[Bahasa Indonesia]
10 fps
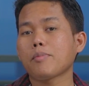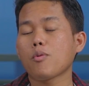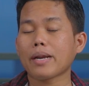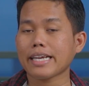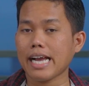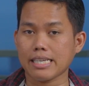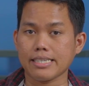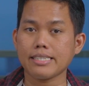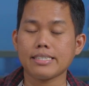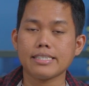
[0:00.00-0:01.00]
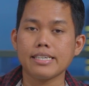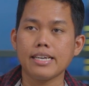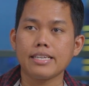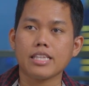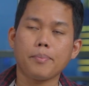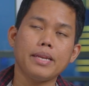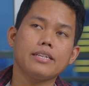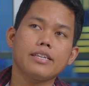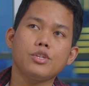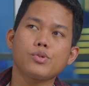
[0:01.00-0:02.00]
yang mau mereka akses, tapi
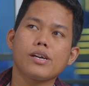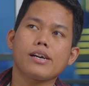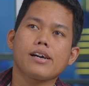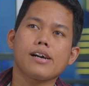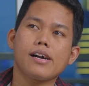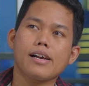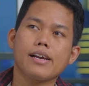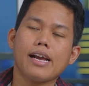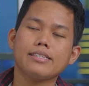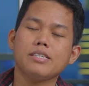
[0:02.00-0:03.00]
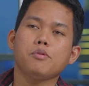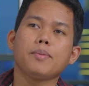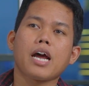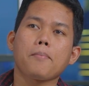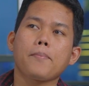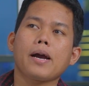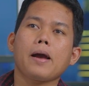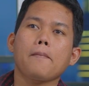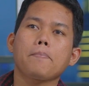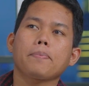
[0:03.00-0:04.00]
di sini juga ngasih
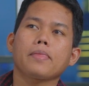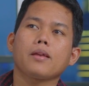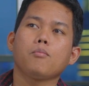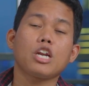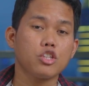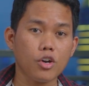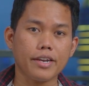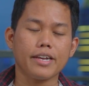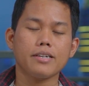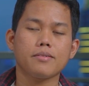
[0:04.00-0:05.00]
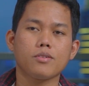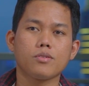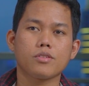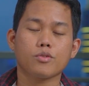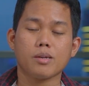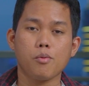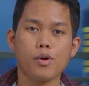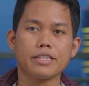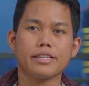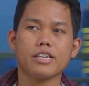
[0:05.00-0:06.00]
beberapa monitor ya, terutama
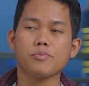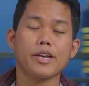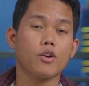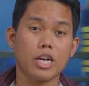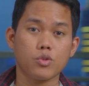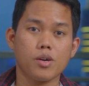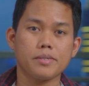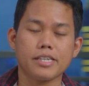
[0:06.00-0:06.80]
buat kita sebagai orang tua